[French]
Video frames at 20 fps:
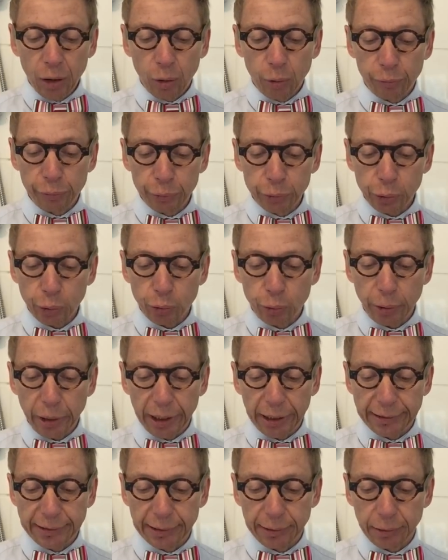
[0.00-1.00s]
On fonce aux
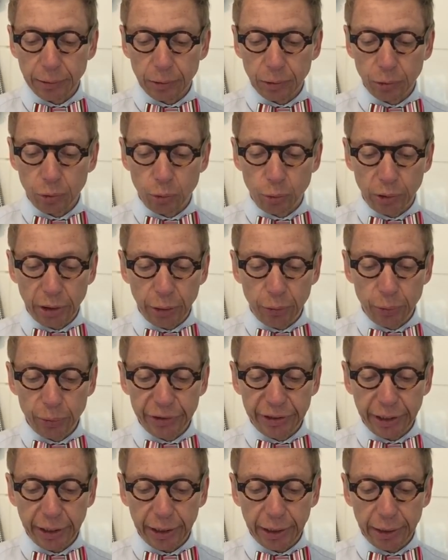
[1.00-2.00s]
toilettes, toutes les deux
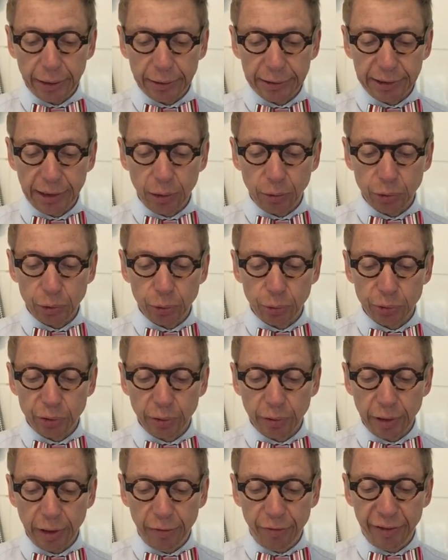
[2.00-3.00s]
serrées,
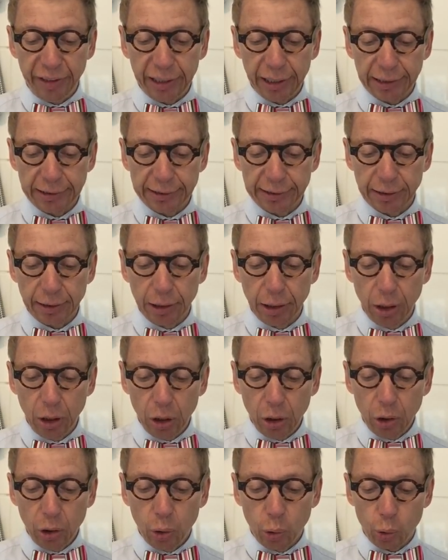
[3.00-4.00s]
silencieuses, efficaces.
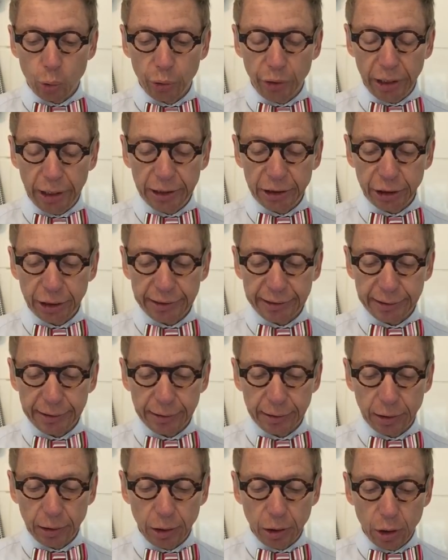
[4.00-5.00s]
On connaît les
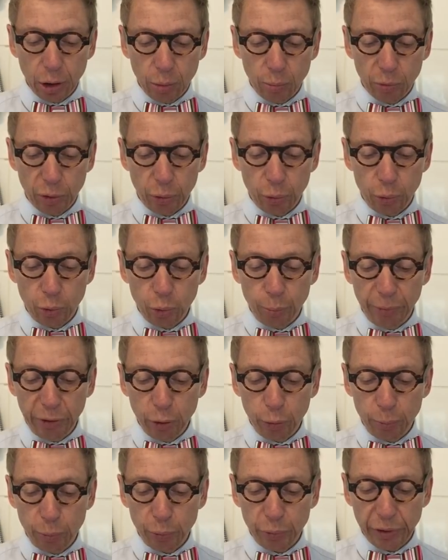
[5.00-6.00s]
gestes. Moins de deux
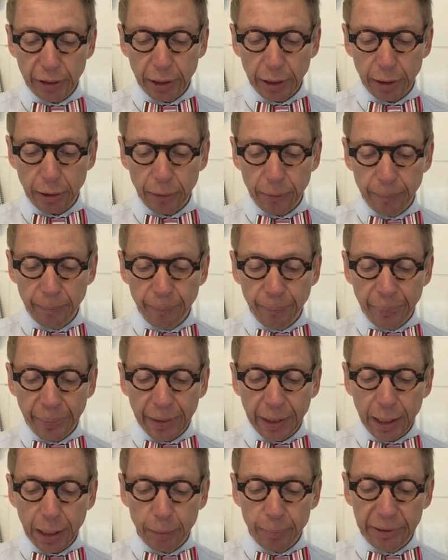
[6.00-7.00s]
minutes plus tard,
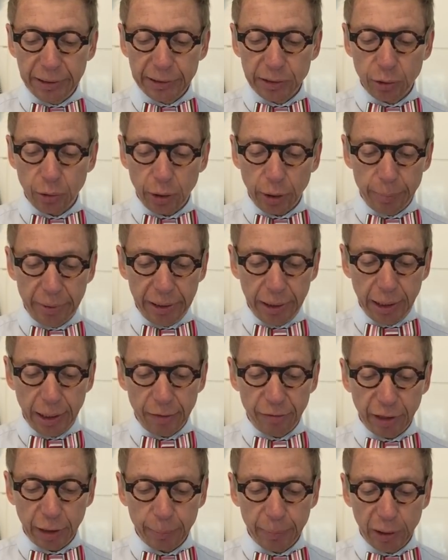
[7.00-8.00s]
Camille sort habillée
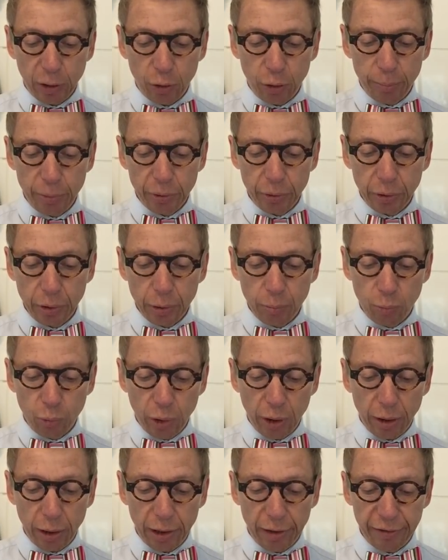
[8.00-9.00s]
avec ma robe,
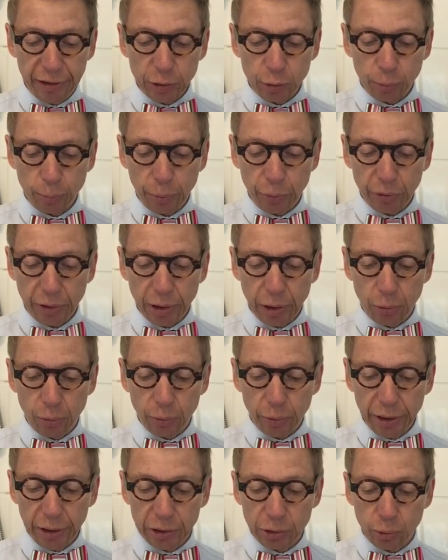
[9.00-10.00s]
moi avec son
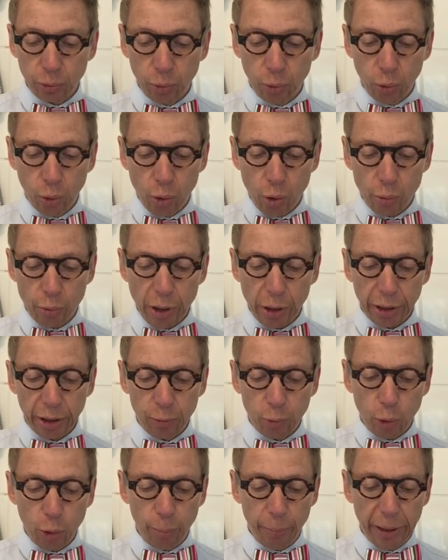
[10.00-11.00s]
pantalon et son haut rock
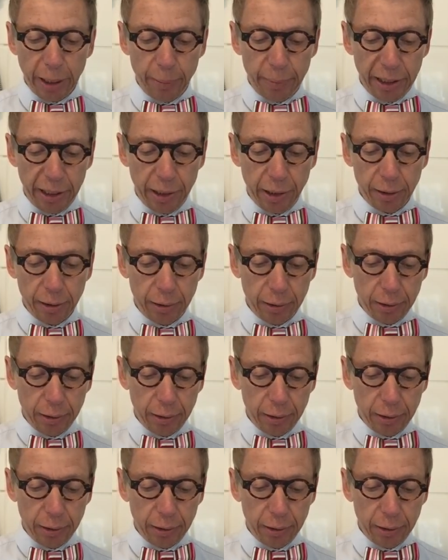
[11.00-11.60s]
and roll baby.